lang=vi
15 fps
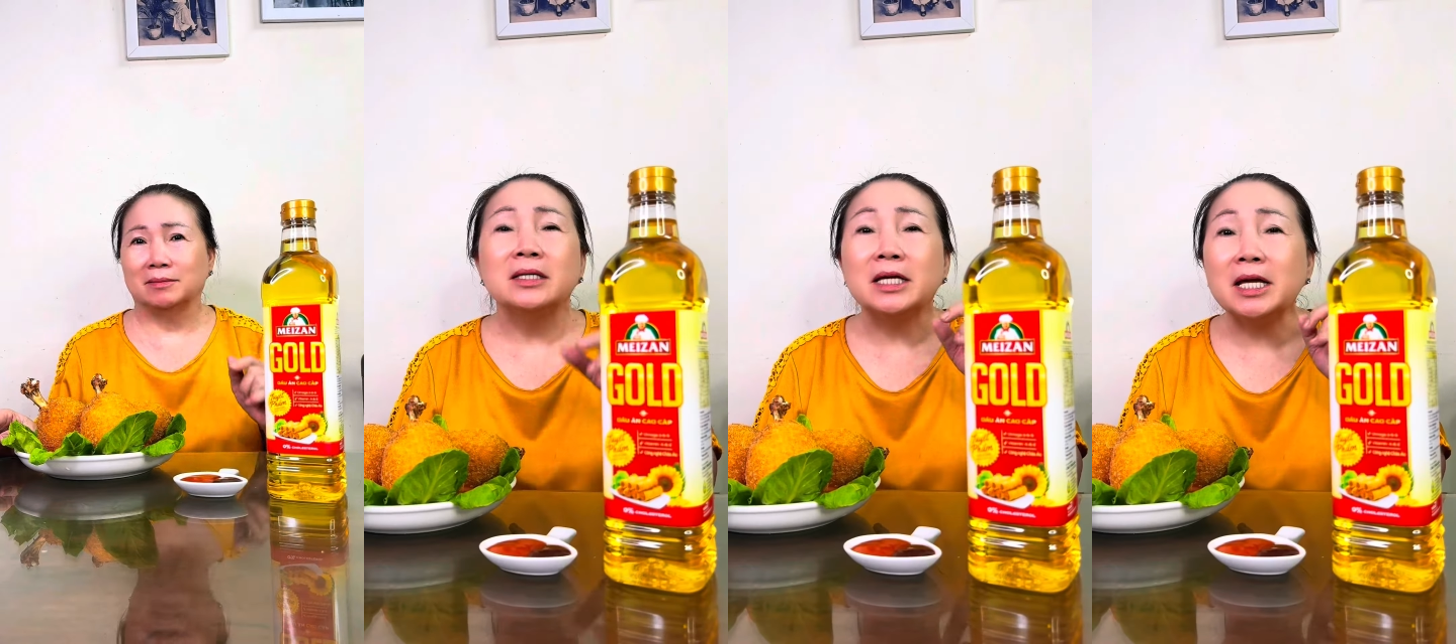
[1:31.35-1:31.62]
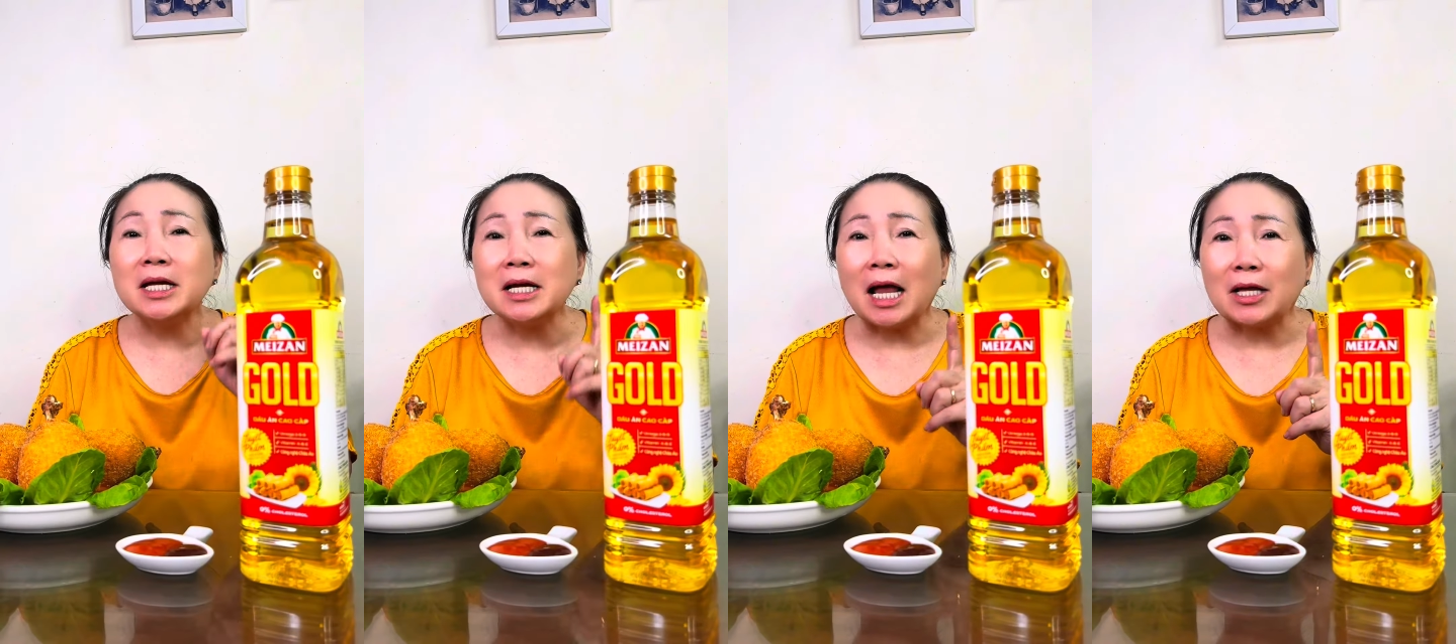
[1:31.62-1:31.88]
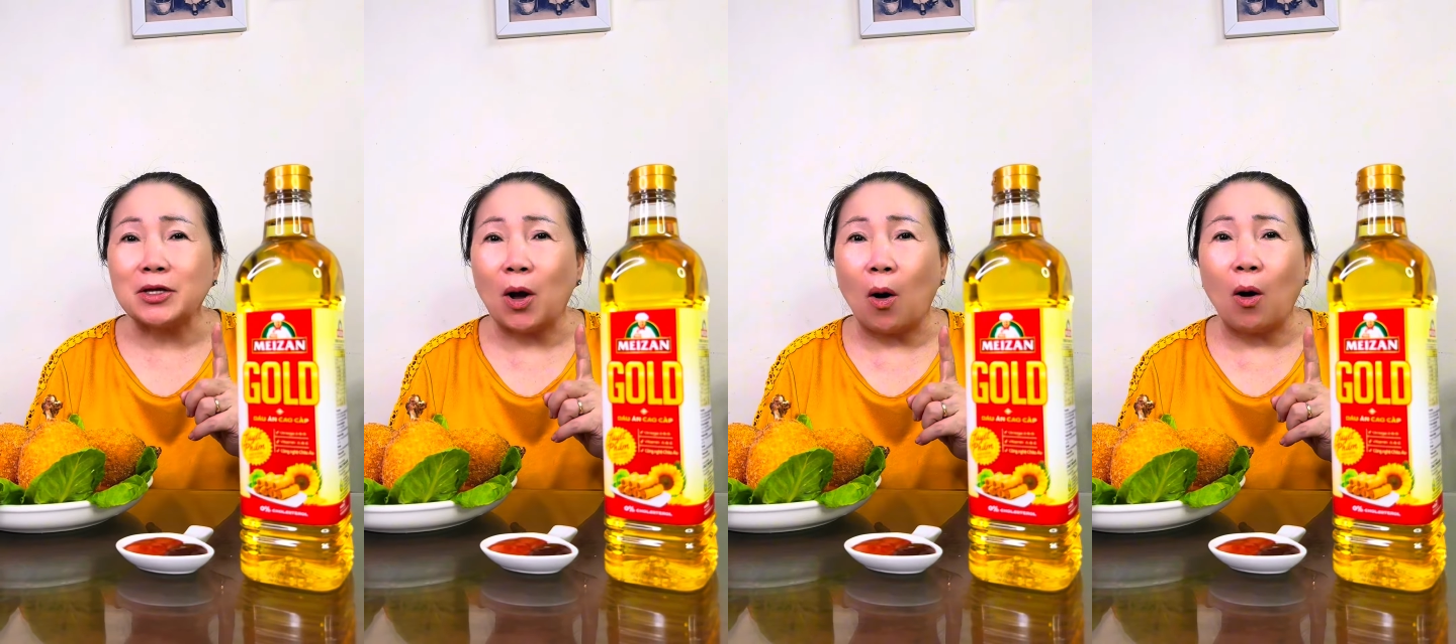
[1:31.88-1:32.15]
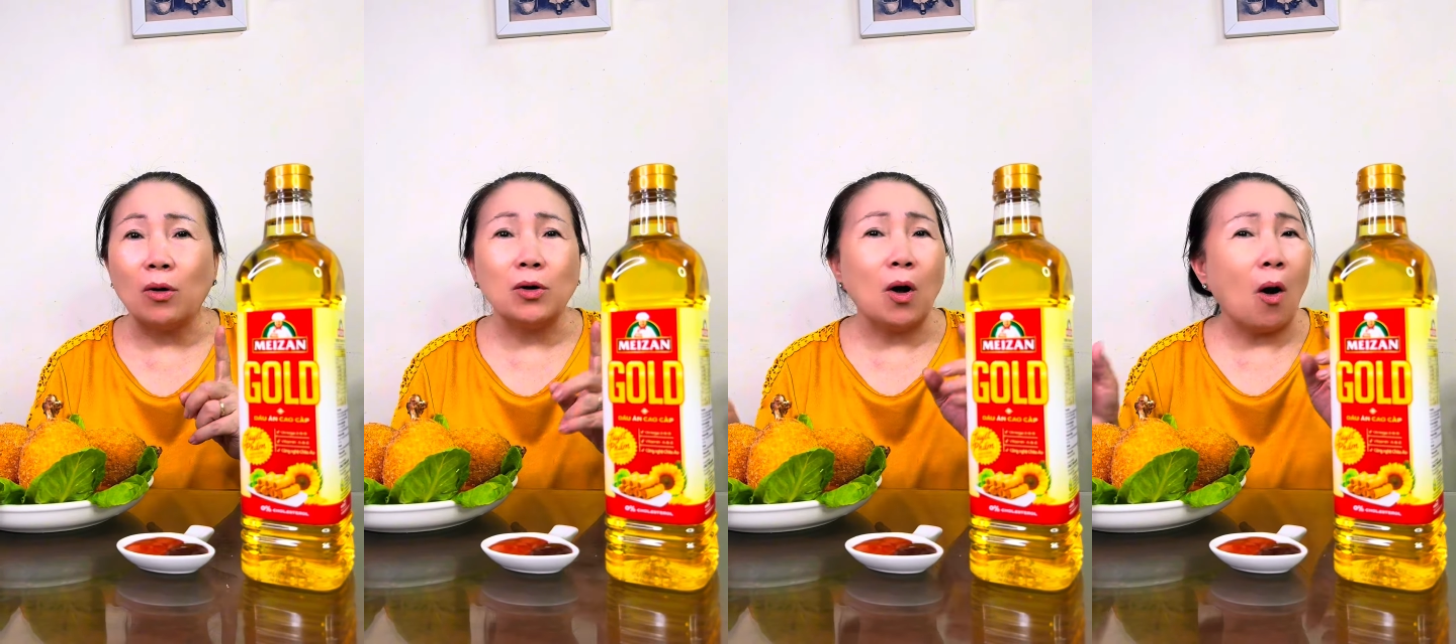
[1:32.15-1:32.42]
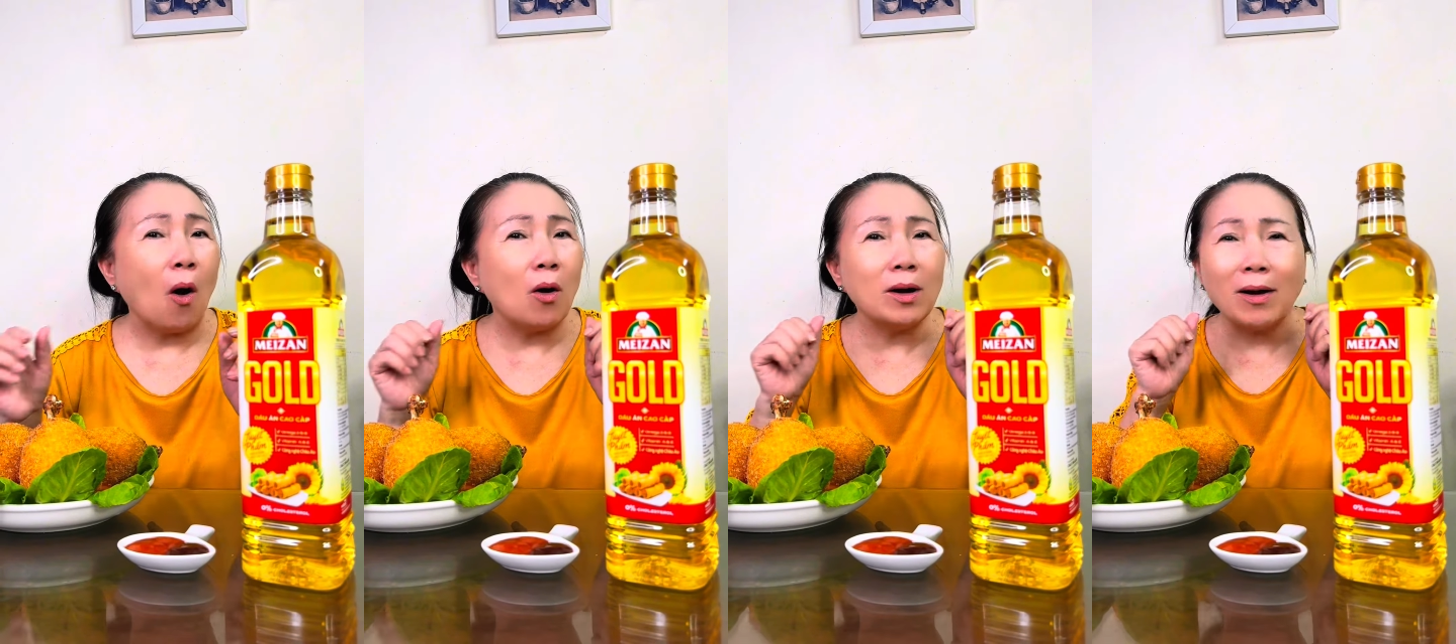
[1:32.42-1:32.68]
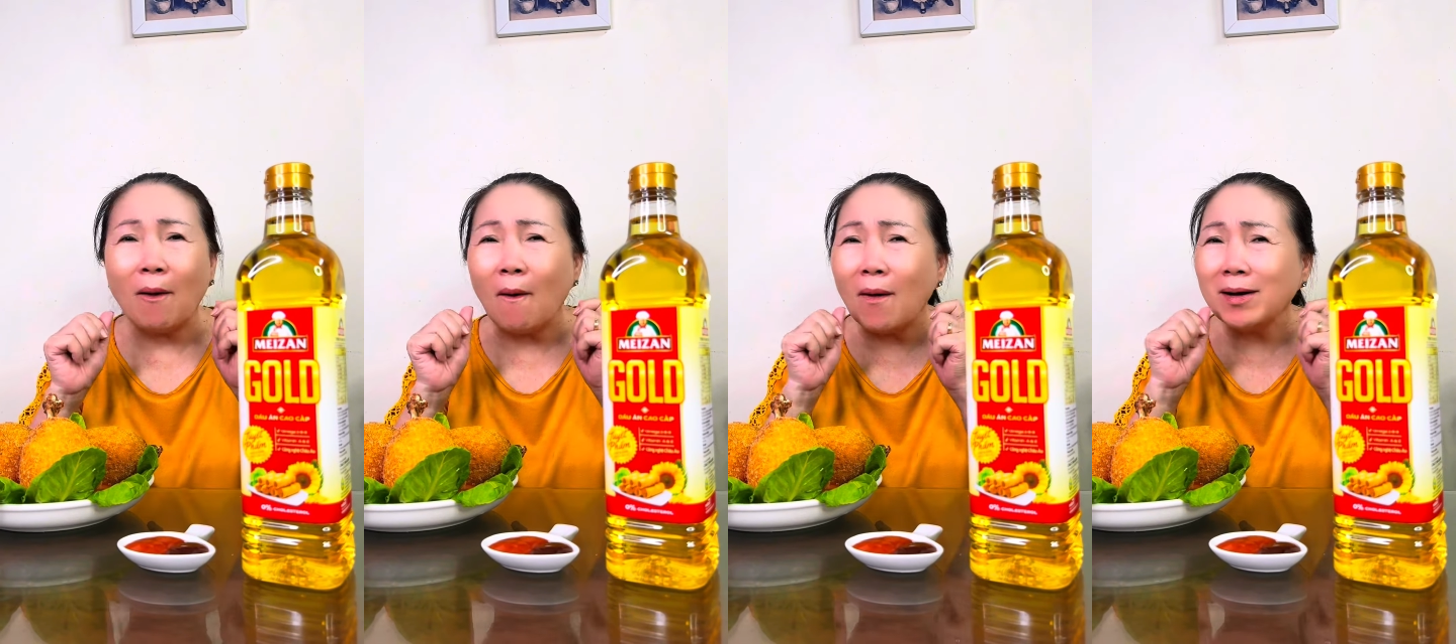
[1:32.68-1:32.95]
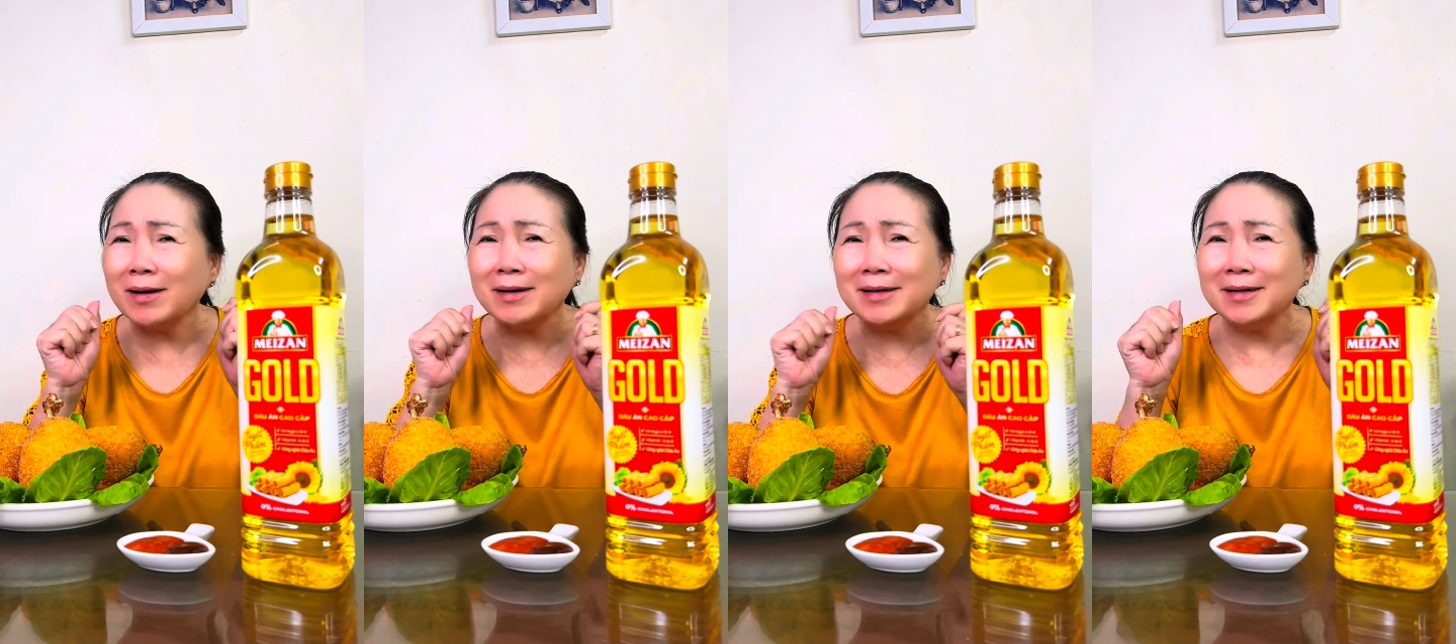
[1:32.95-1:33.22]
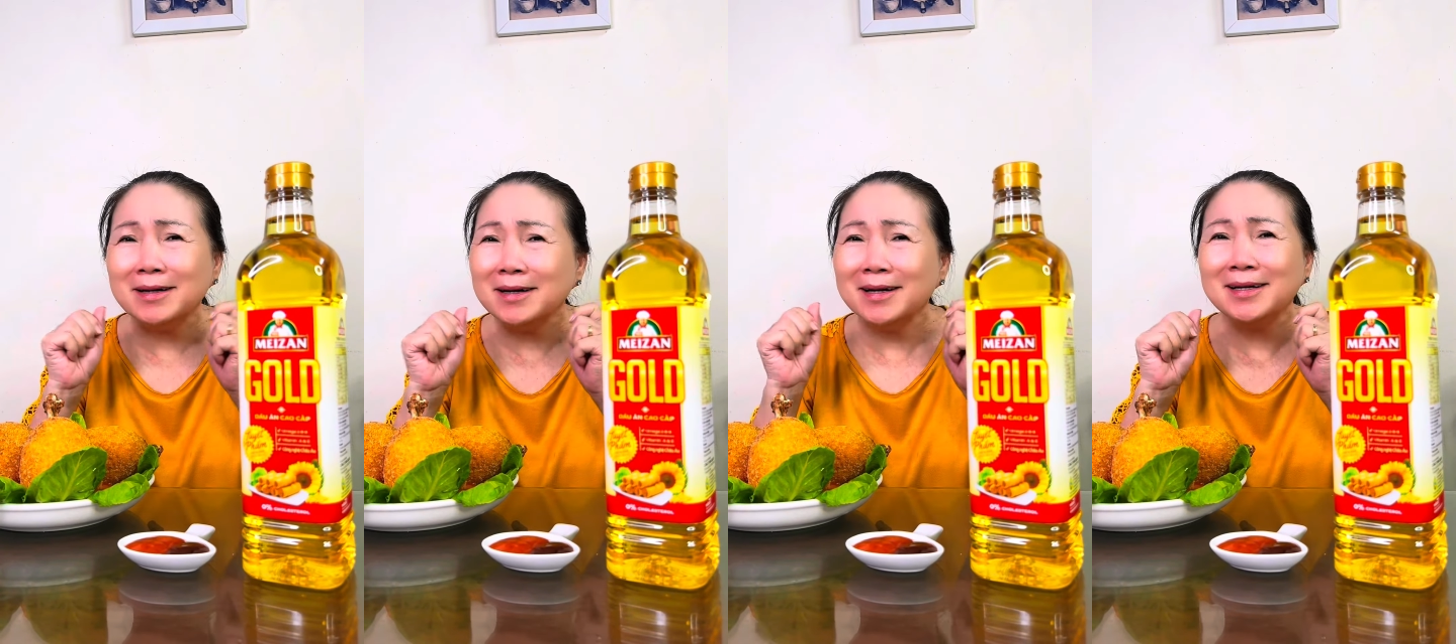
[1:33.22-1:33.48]
Chiên là giòn, ngon, khó
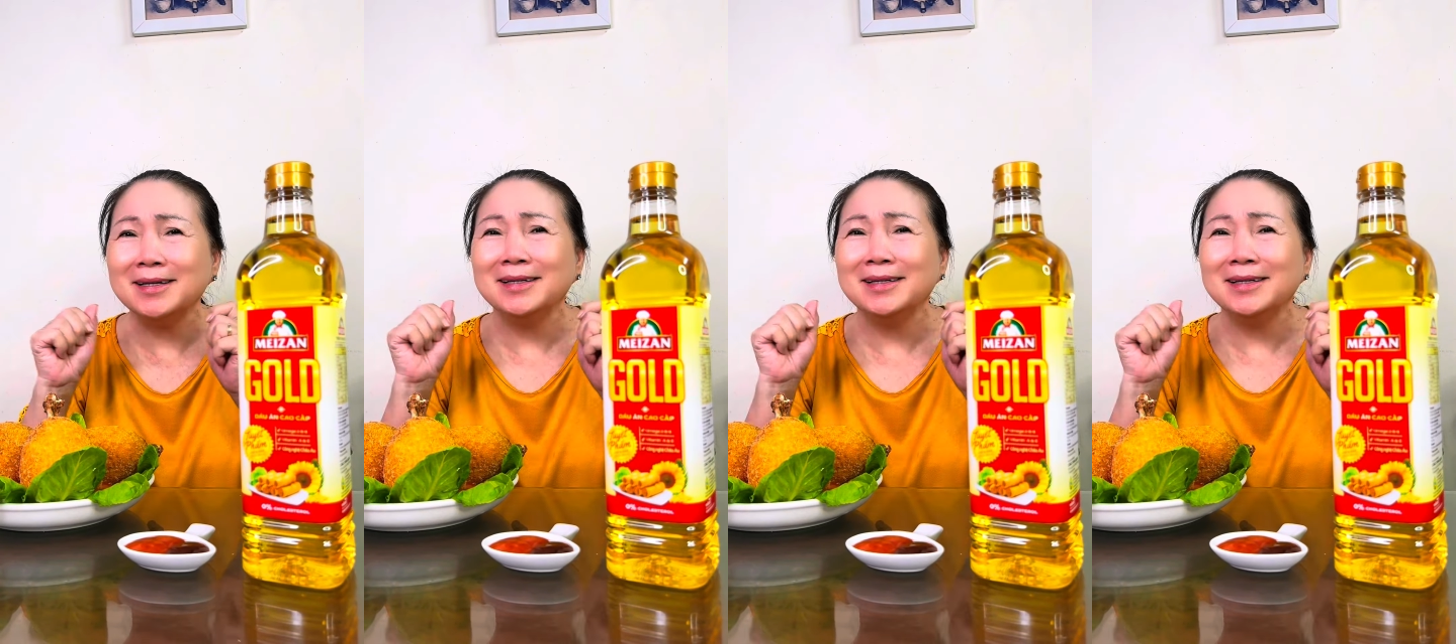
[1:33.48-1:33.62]
cưỡng.